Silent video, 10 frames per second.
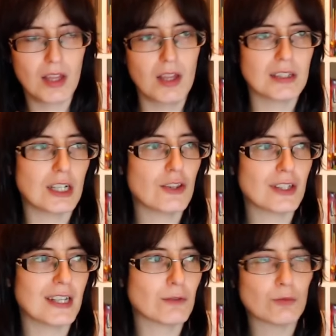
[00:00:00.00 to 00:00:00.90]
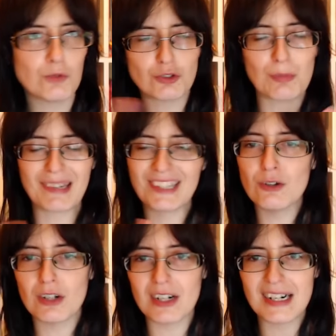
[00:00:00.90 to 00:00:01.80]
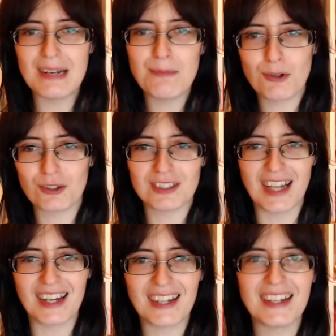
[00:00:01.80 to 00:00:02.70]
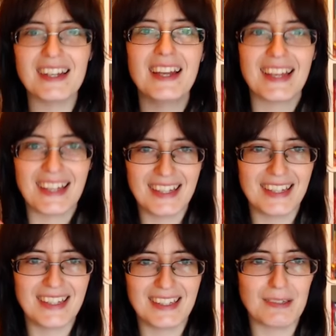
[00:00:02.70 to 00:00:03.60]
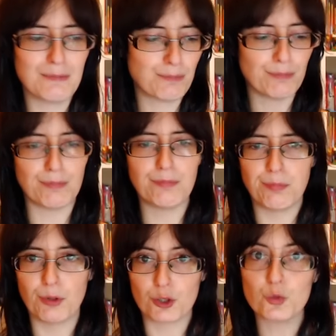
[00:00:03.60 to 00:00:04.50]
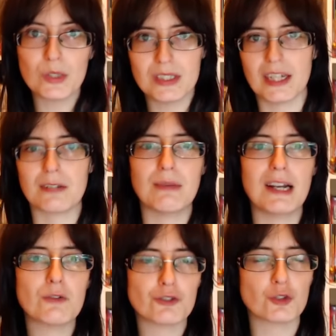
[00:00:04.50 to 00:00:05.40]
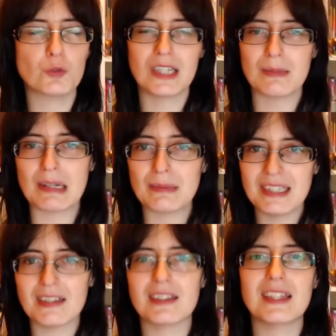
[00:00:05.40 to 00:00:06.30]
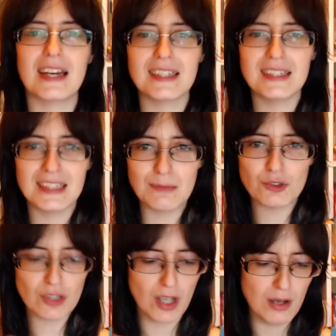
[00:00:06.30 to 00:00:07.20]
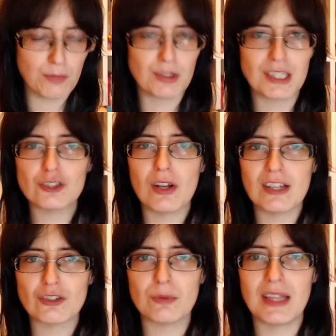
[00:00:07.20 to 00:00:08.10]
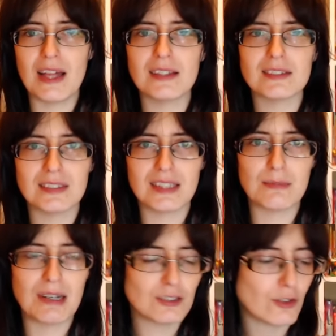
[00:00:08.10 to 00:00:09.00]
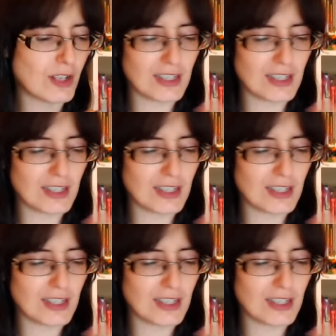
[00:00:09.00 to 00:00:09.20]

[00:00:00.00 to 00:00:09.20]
ya lo diré, nuestro pequeño reportaje eh, por Twitter, ¿vale? Nuestro Twitter, barbilla y ahí iremos poniendo todas las novedades y demás, todas las